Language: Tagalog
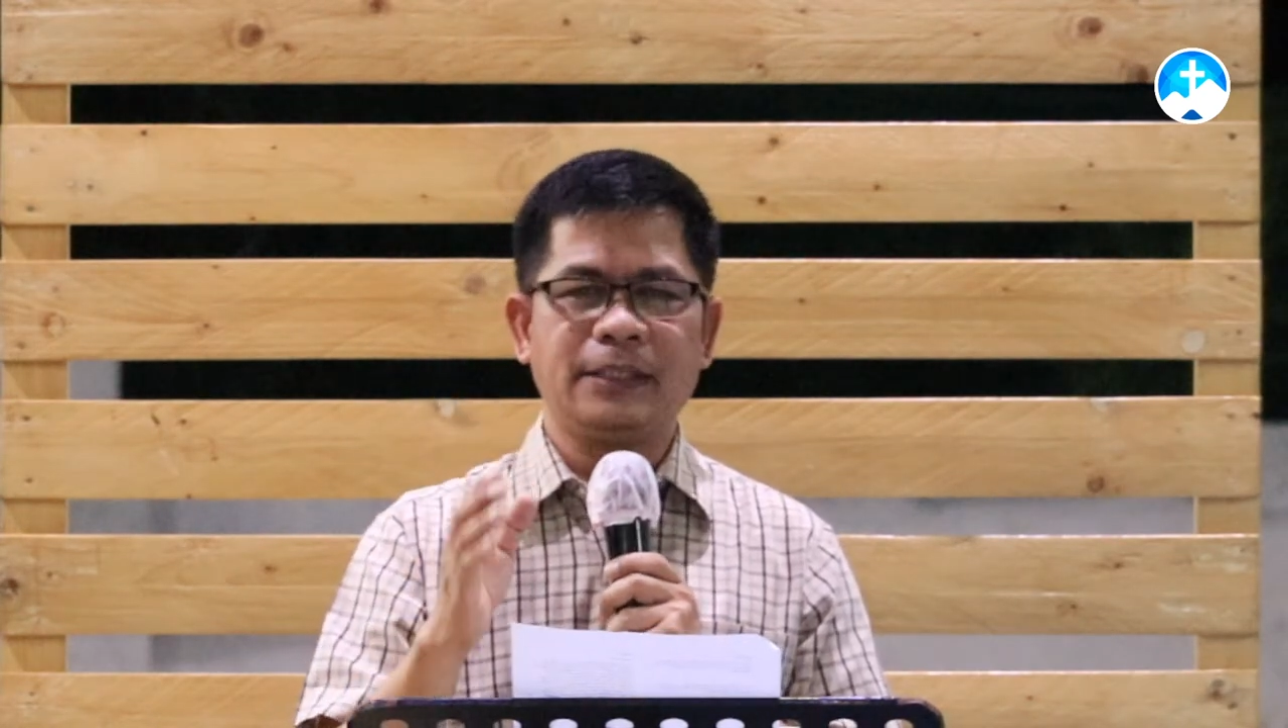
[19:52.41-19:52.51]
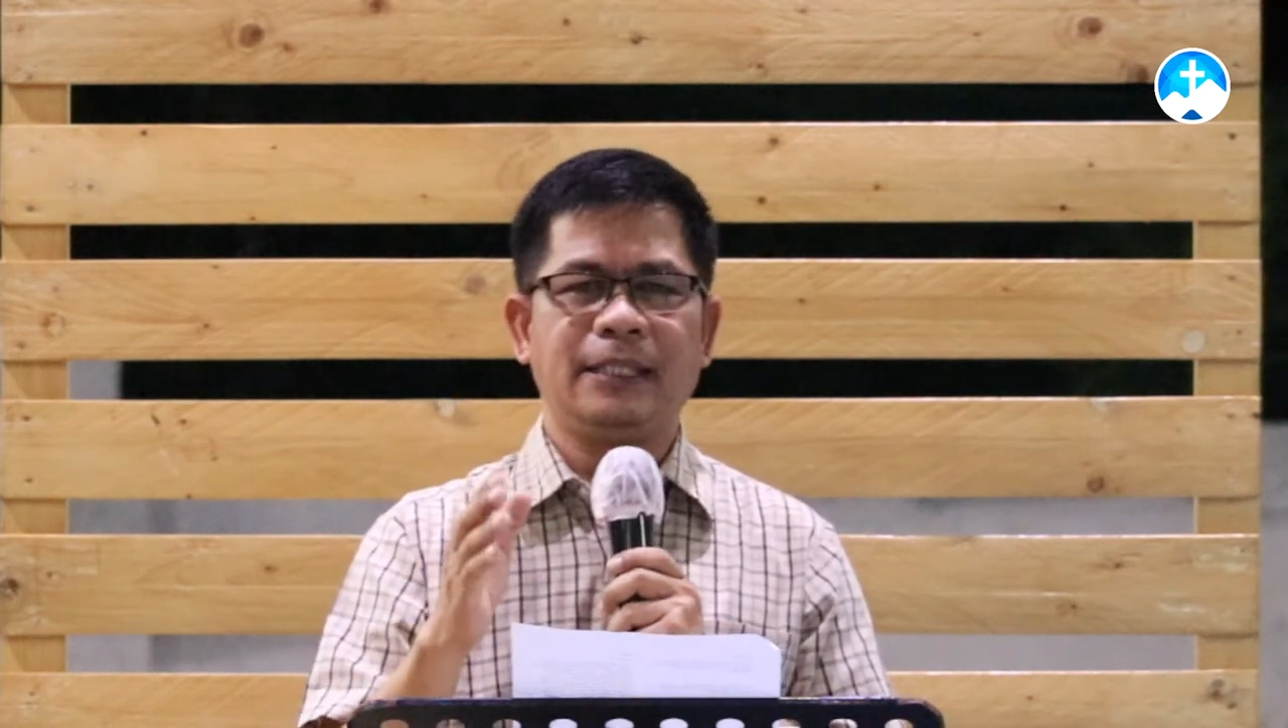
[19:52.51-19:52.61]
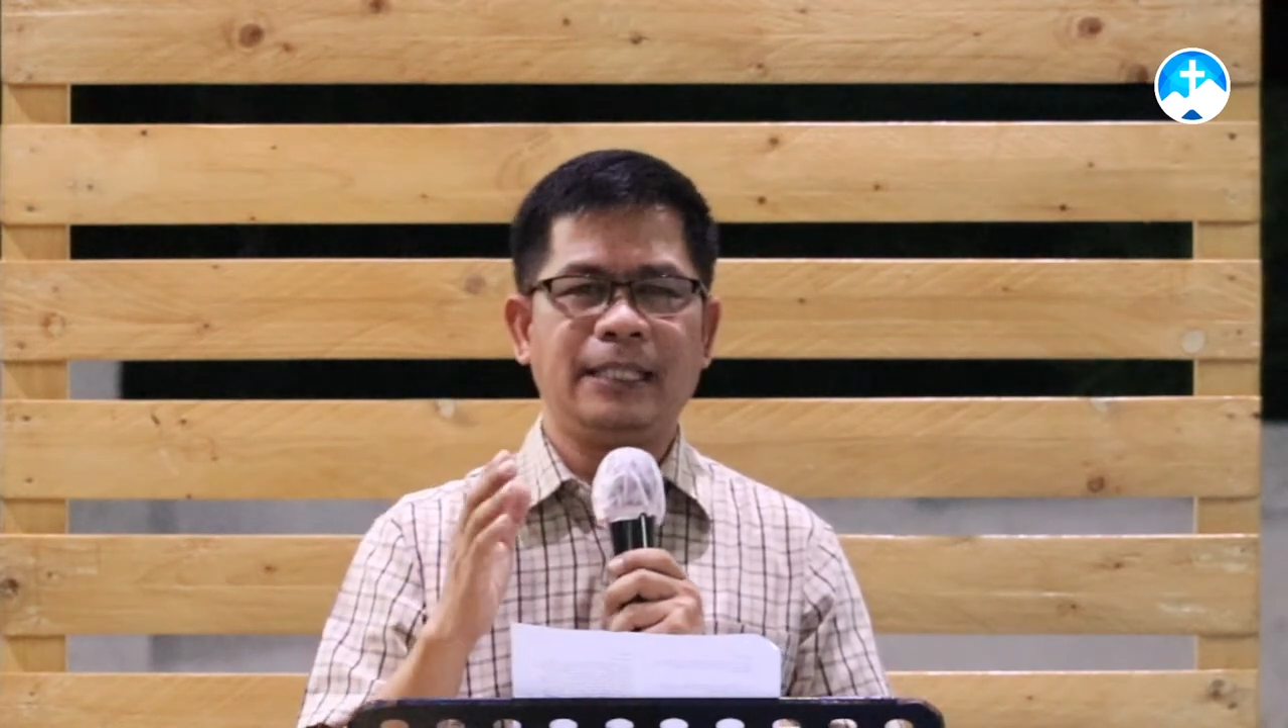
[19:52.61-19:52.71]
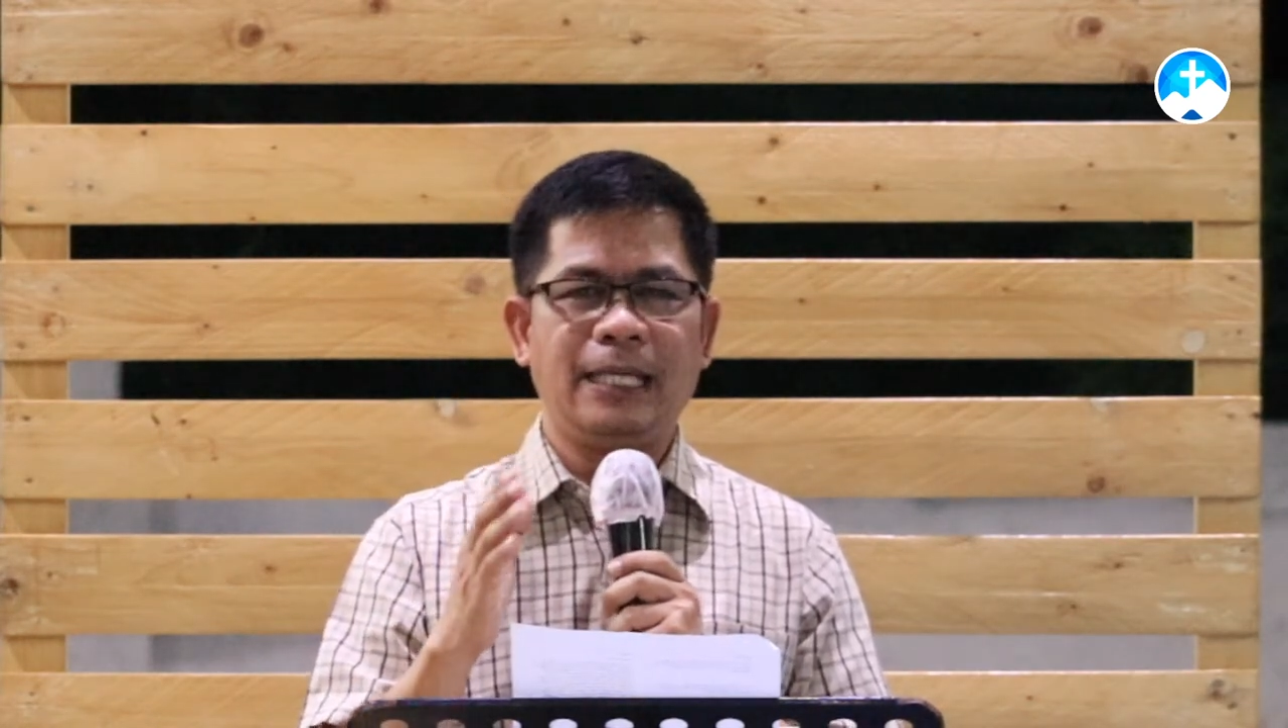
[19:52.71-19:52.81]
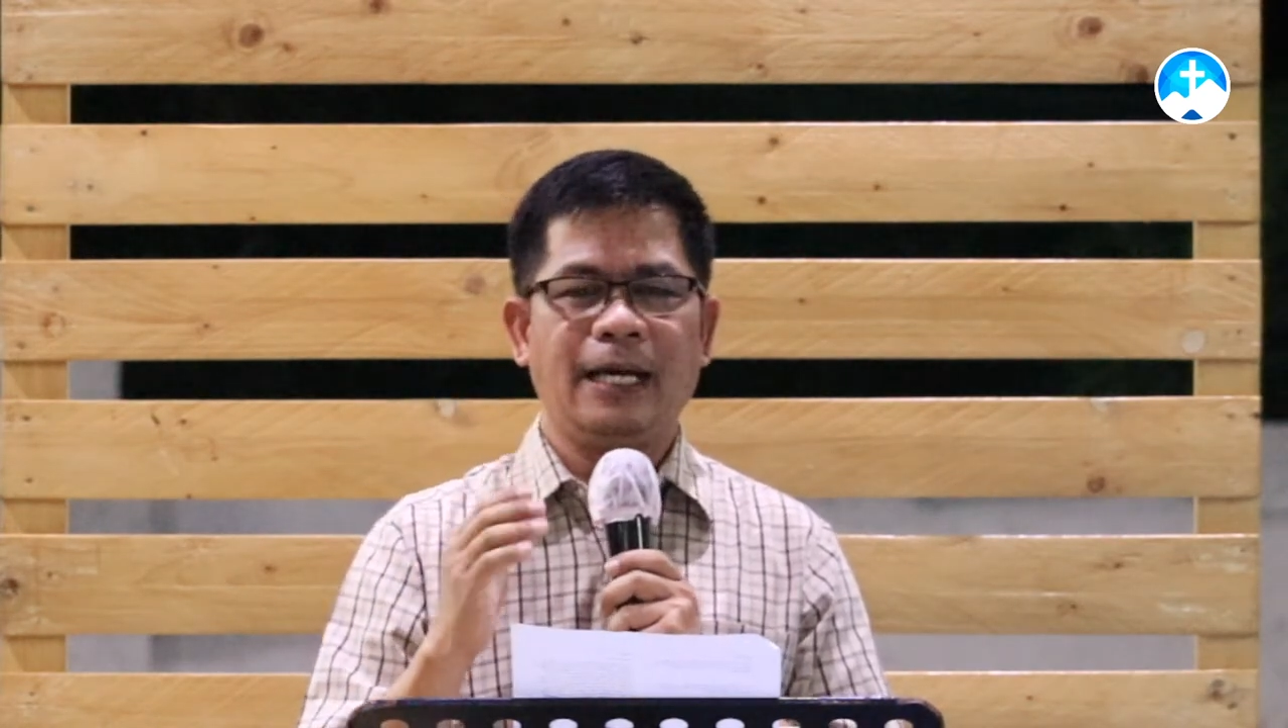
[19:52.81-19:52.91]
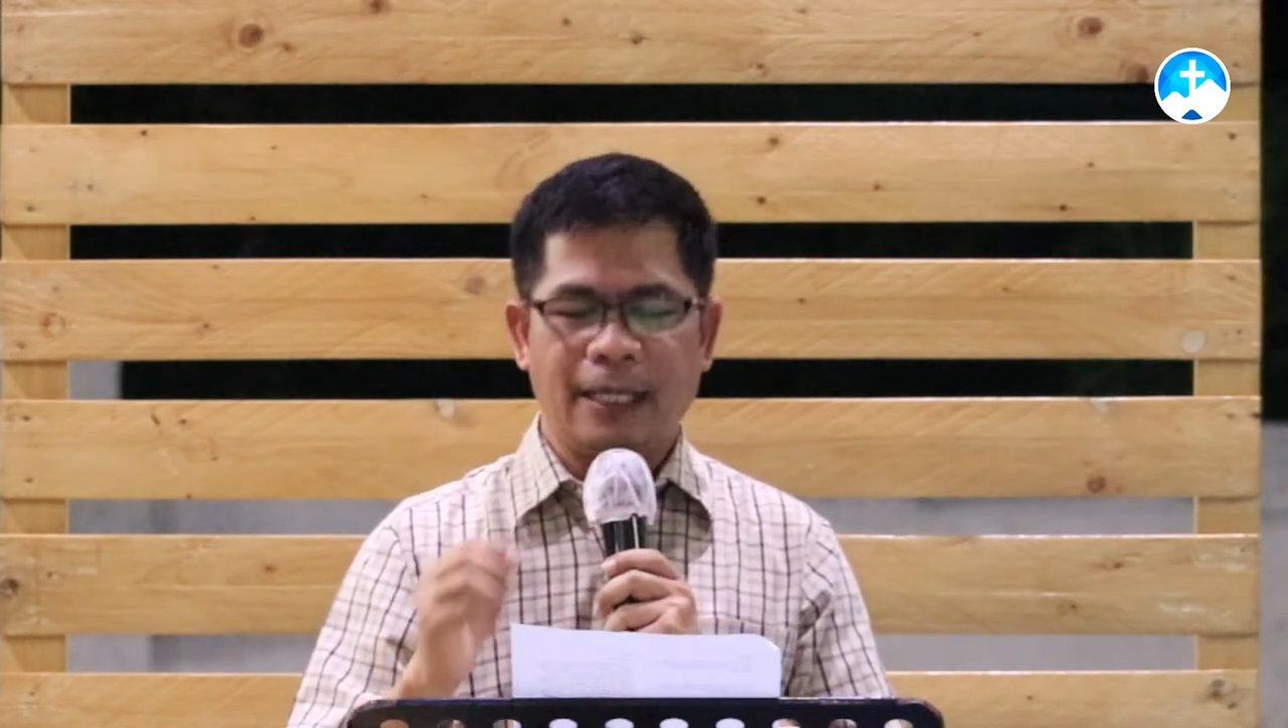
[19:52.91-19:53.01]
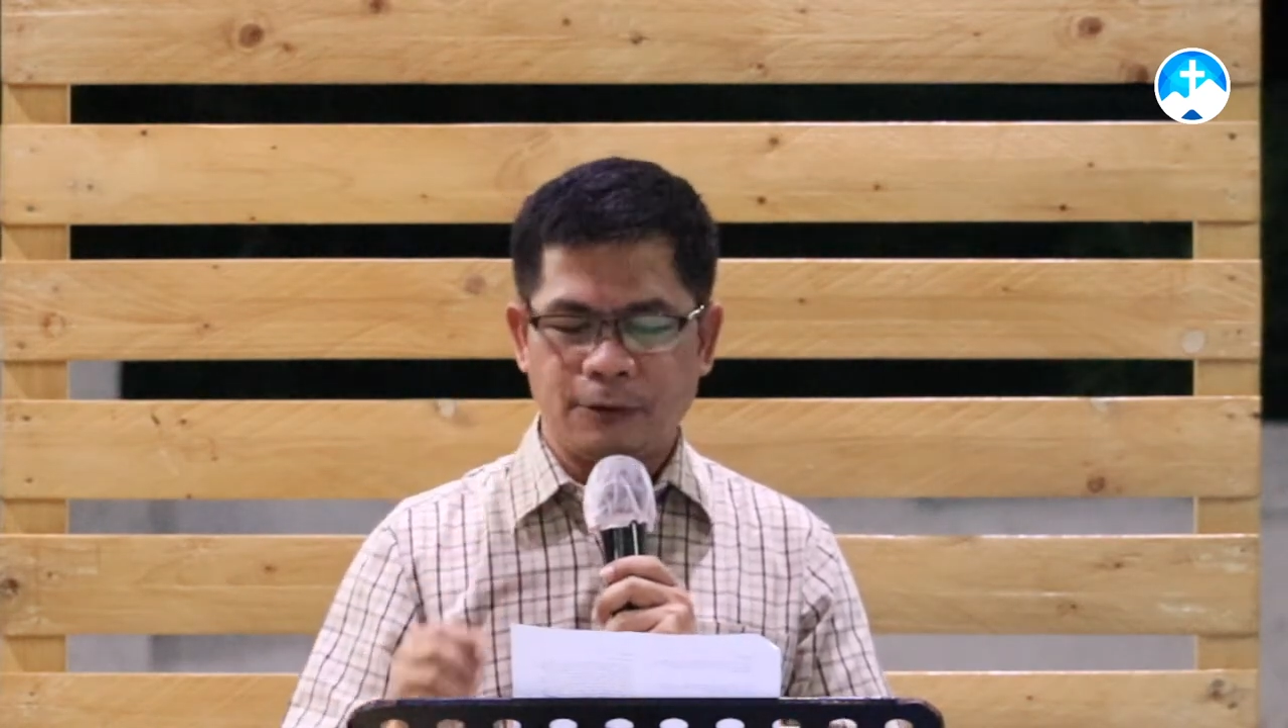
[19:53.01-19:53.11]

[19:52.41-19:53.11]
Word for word: inilaga ko